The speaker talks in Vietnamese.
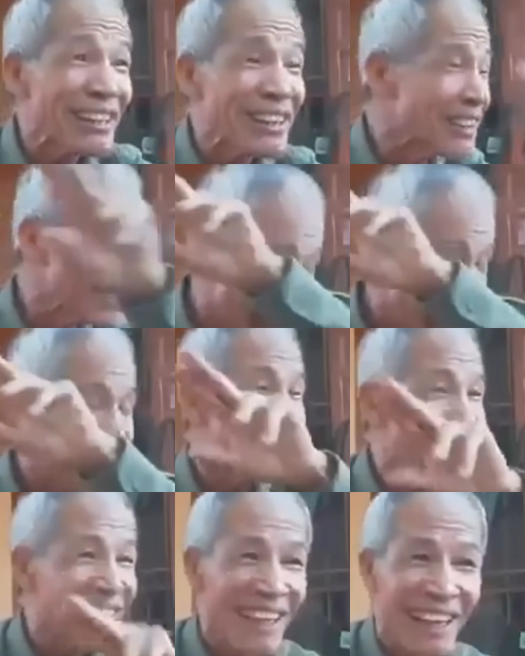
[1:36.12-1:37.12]
thơ đó
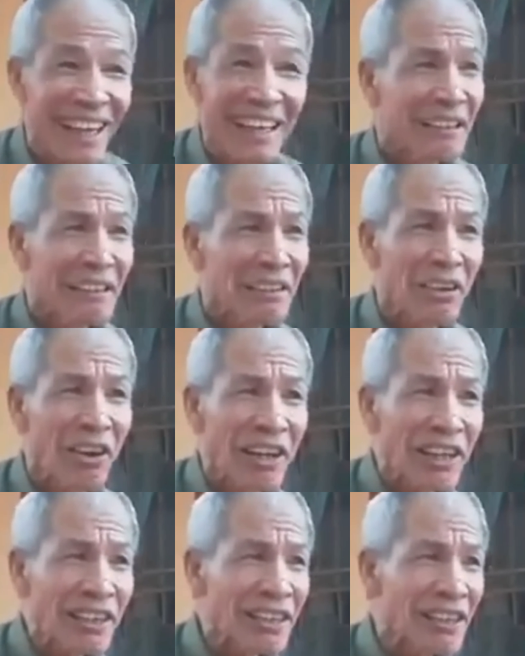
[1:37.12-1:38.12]
nói là vâng có
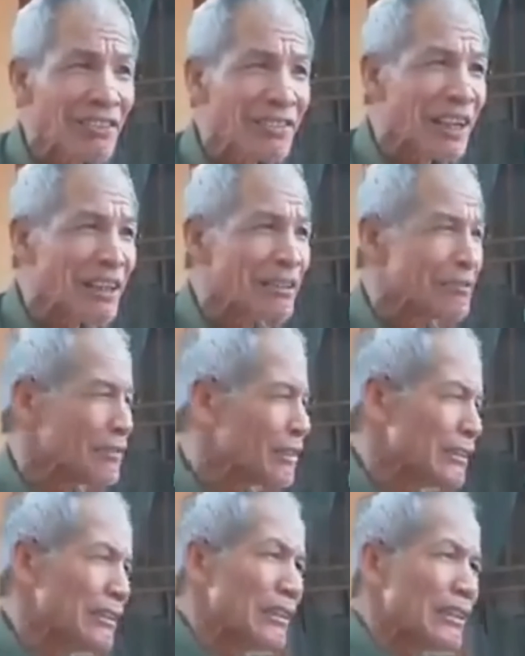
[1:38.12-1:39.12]
hết thì không phải không có
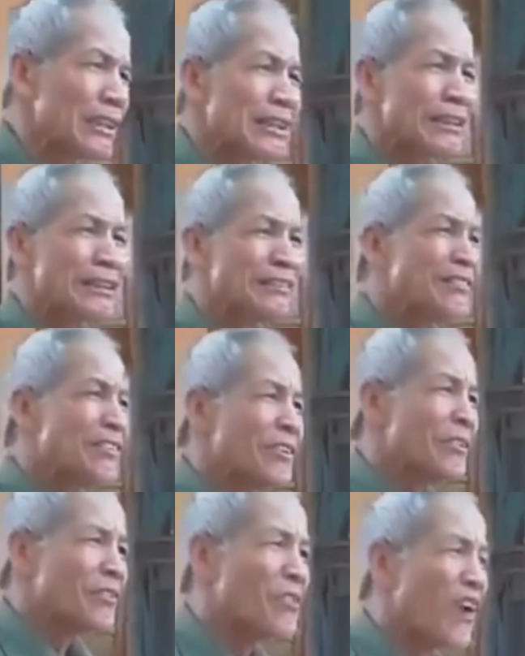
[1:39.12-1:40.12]
tí à. qua nhà bác lấy thơ
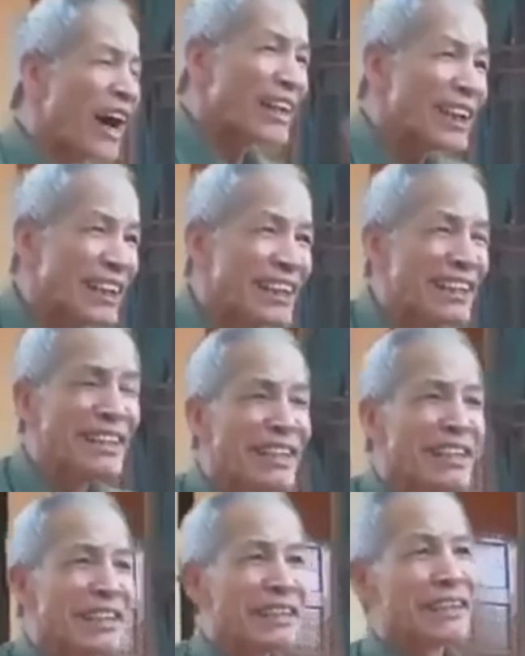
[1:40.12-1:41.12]
vậy thì
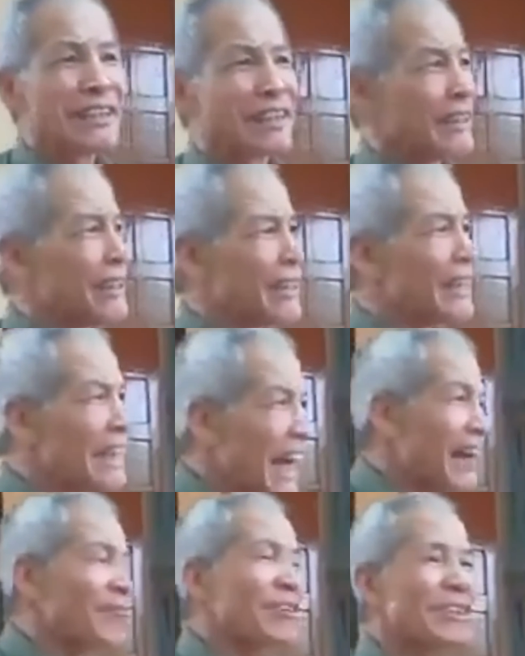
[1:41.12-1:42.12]

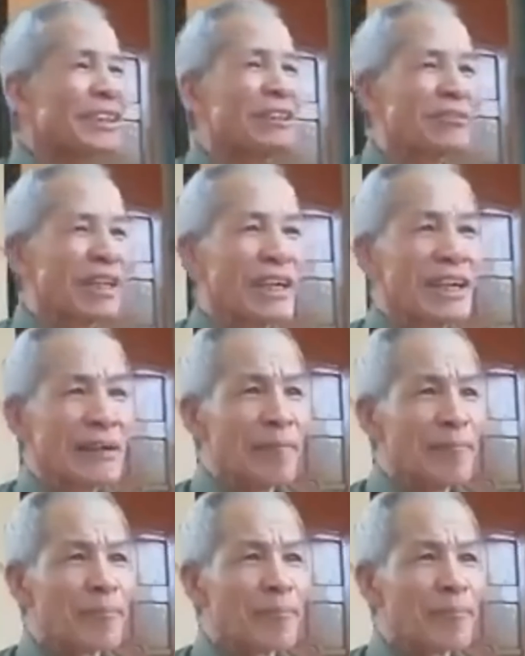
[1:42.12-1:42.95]
làm cái gì cũng thế